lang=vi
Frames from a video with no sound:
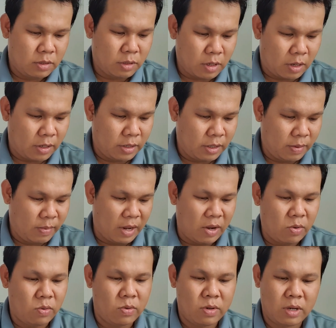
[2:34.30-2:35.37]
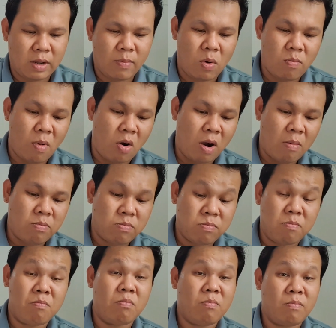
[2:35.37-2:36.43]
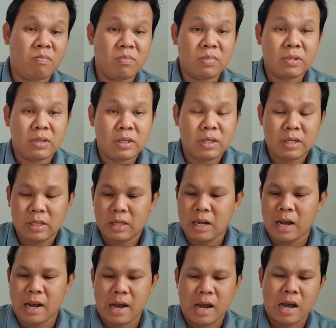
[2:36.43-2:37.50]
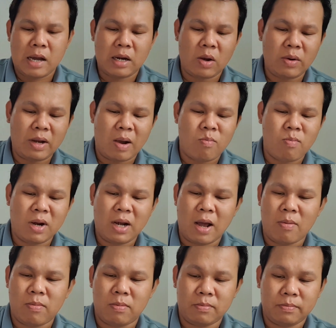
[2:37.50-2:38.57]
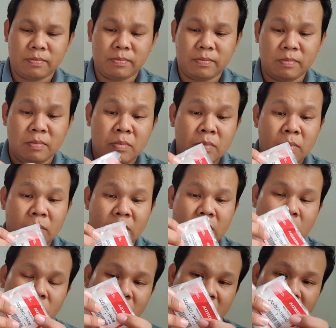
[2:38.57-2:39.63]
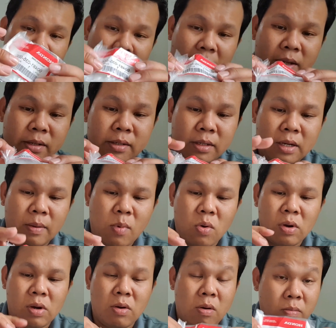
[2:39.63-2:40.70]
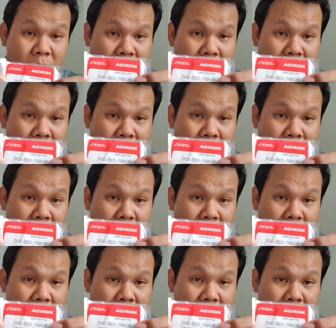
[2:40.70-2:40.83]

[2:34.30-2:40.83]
rồi tiếp theo là một bộ ốc à, nối lòng bánh lòng đầu tiên nè là một cái con lông